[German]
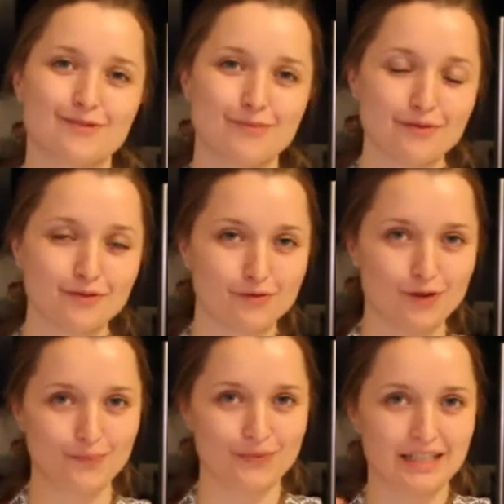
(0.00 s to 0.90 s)

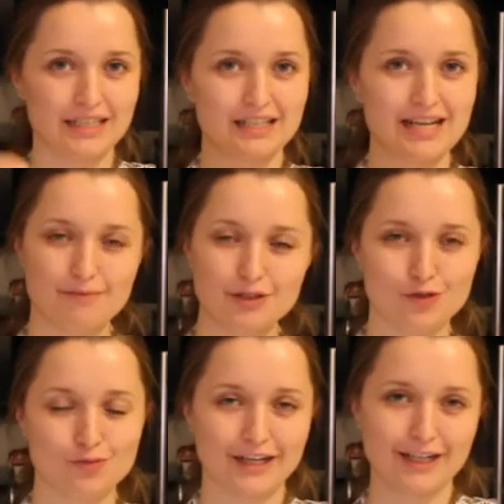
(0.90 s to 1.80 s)
Muffinform. Die habe ich
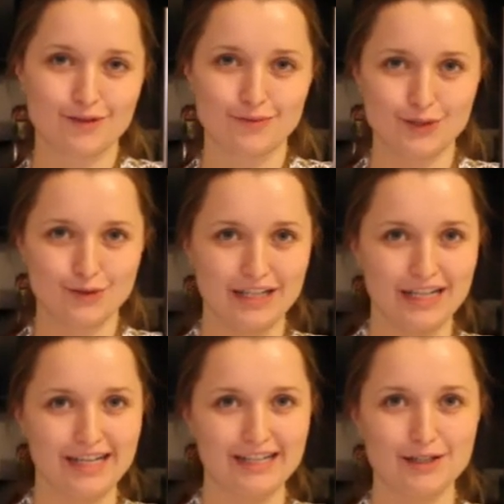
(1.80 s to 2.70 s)
schon bereits mit so
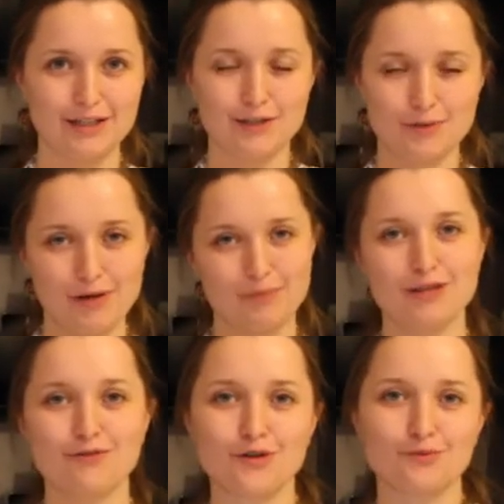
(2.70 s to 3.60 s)
kleinen äh,
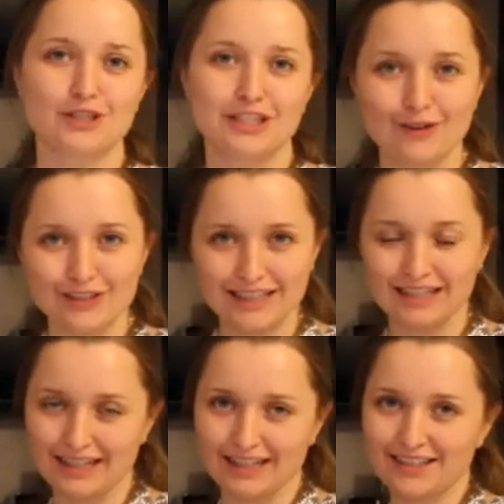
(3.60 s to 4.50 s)
Papierförmchen
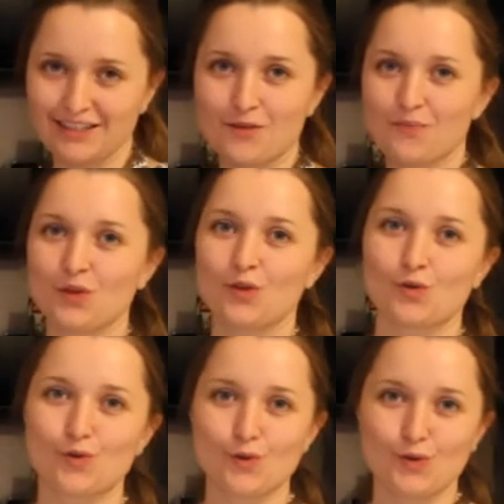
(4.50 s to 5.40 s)
ausgekleidet.
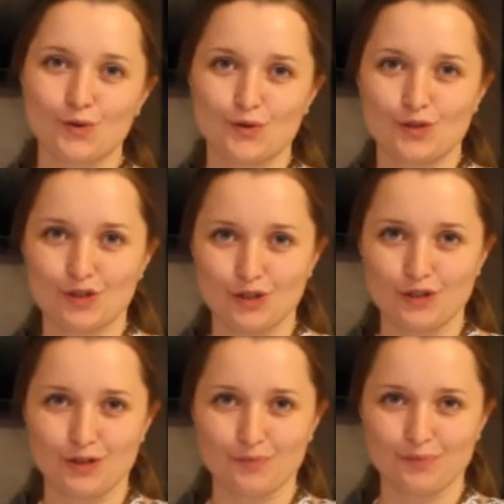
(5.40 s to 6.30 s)
Und
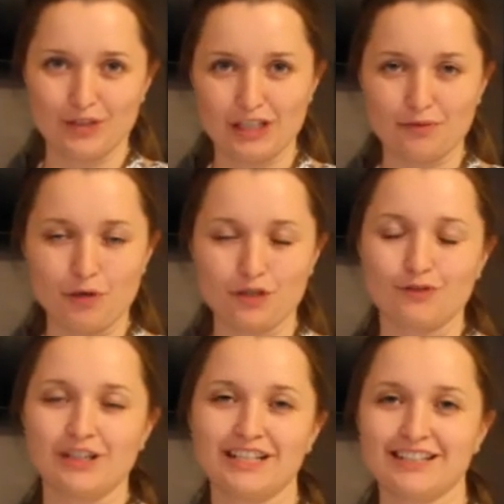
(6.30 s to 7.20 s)
ähm, ich
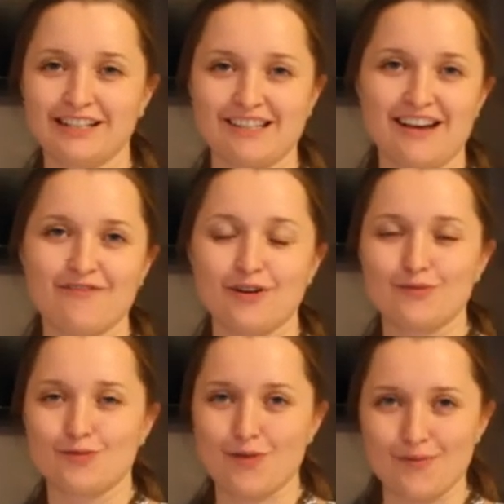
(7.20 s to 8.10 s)
portioniere das Ganze einfach
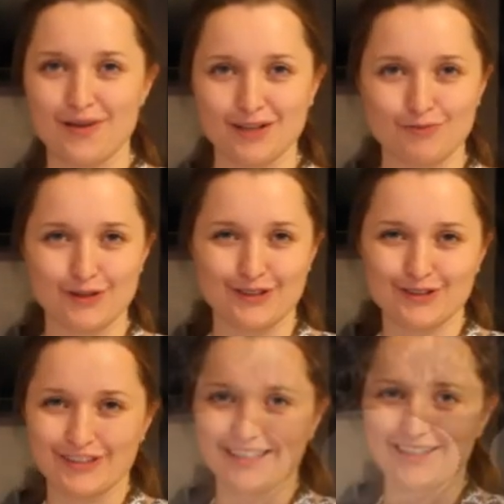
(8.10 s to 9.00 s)
mit meinem
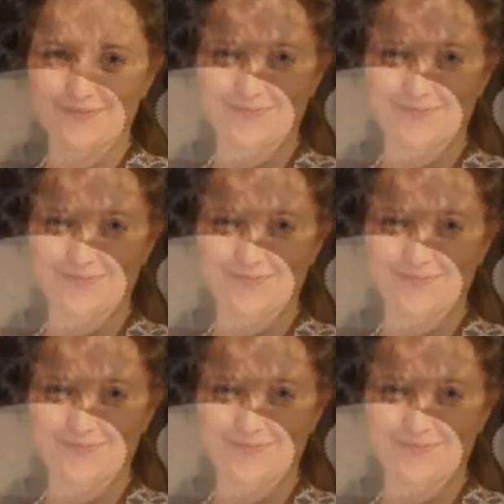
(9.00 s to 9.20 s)
Eisportionierer.